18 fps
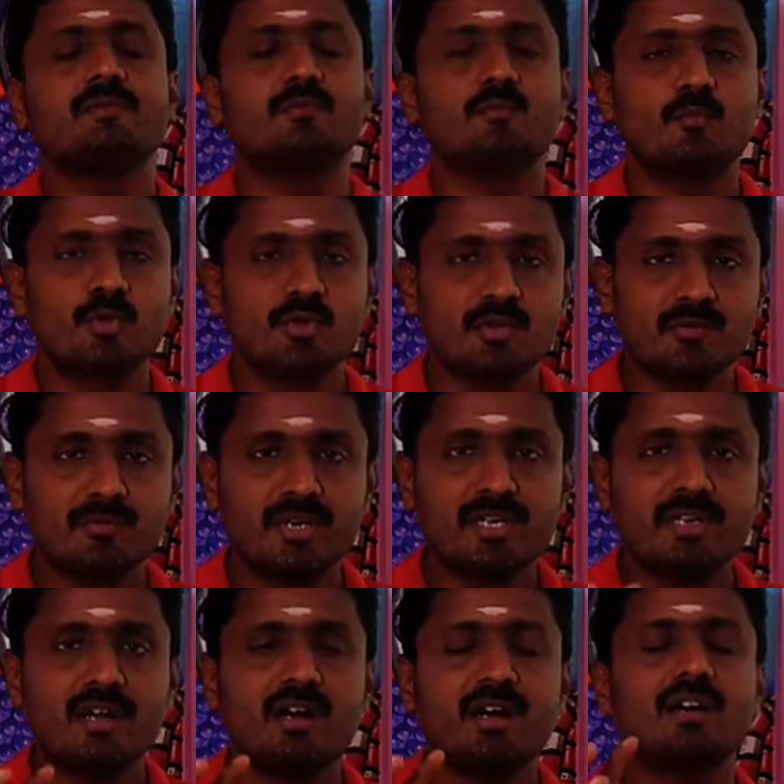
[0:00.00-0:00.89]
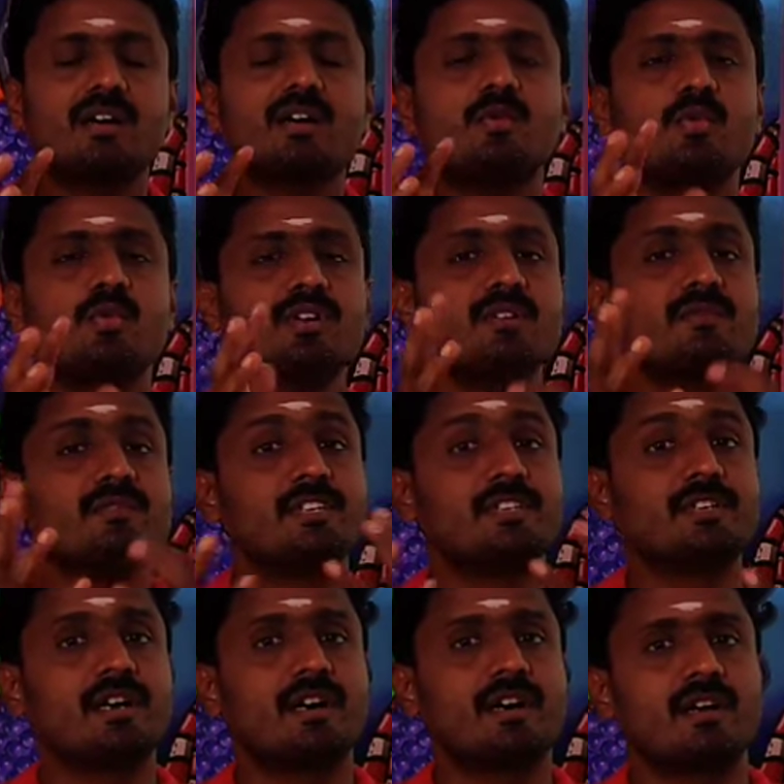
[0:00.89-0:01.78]
முழுமையாக
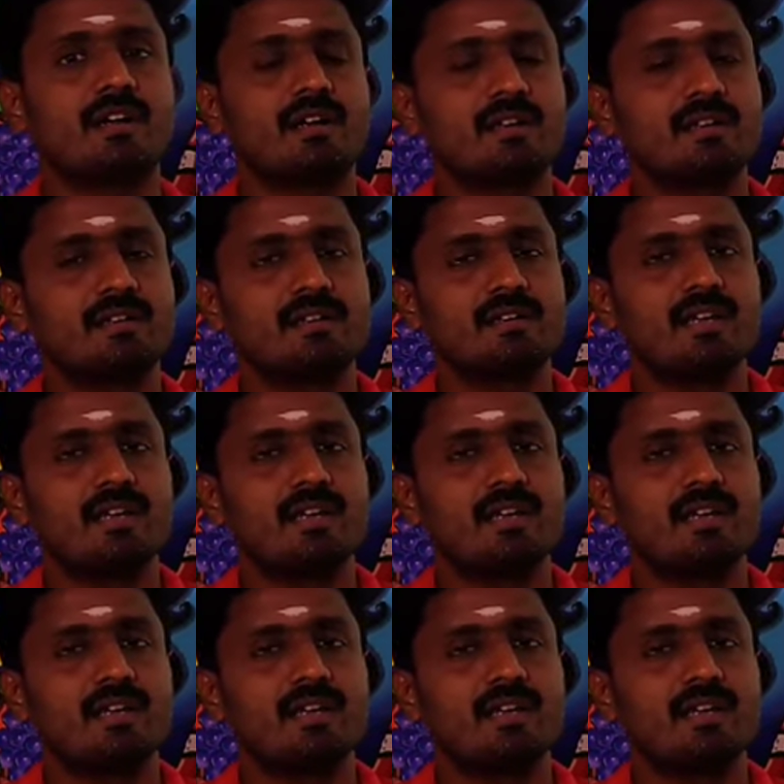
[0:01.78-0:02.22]
உண்டுவிட்டால்